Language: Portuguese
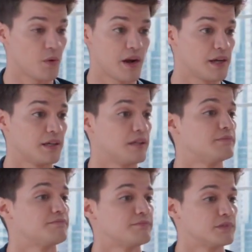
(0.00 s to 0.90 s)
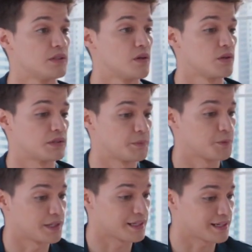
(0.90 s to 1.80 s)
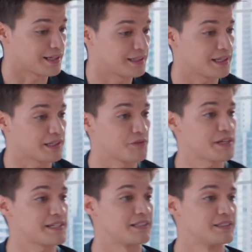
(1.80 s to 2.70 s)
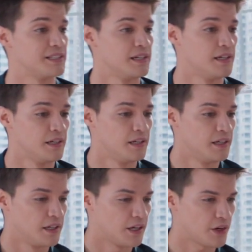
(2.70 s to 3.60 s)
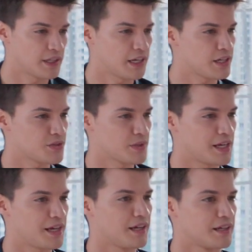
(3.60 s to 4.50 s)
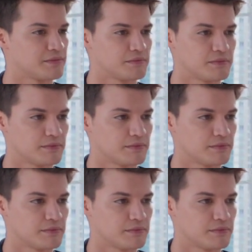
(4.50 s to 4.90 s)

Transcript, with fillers: Mas você não pode desistir tão fácil. Acho que você tem uma